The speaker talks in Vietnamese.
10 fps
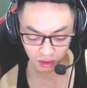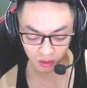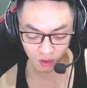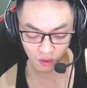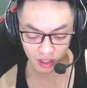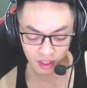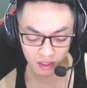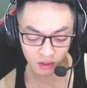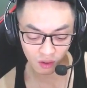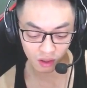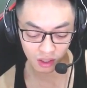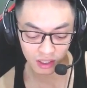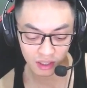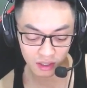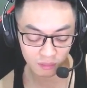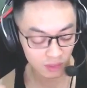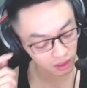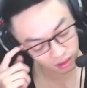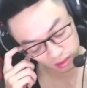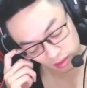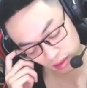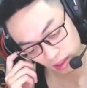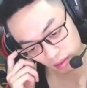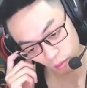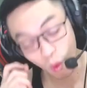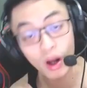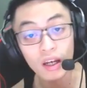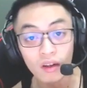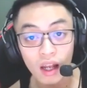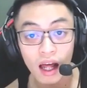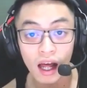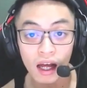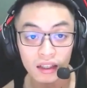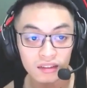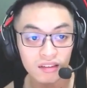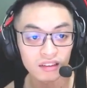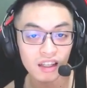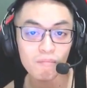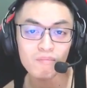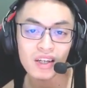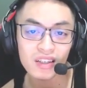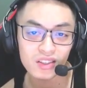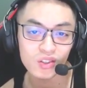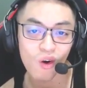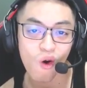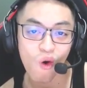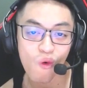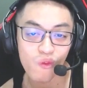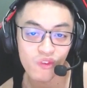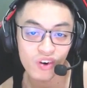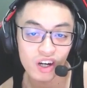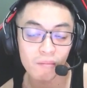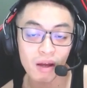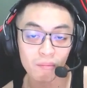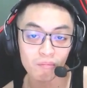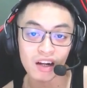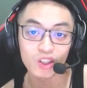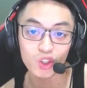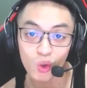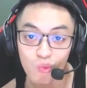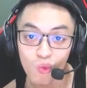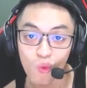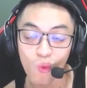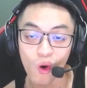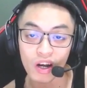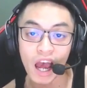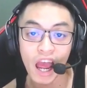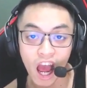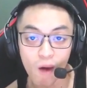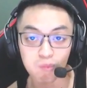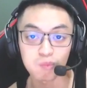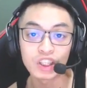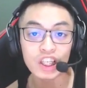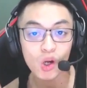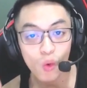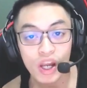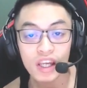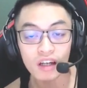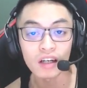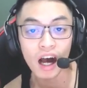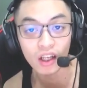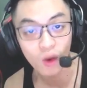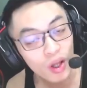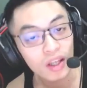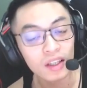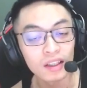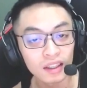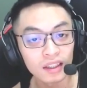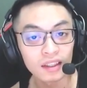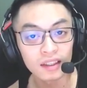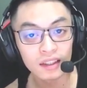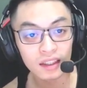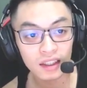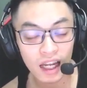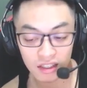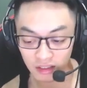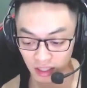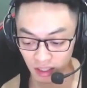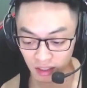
nói nó hơi hơi buồn đó là trường thấp nhất so với mặt bằng chung của đại học chính quy ở Hà Nội nghĩa là trường đấy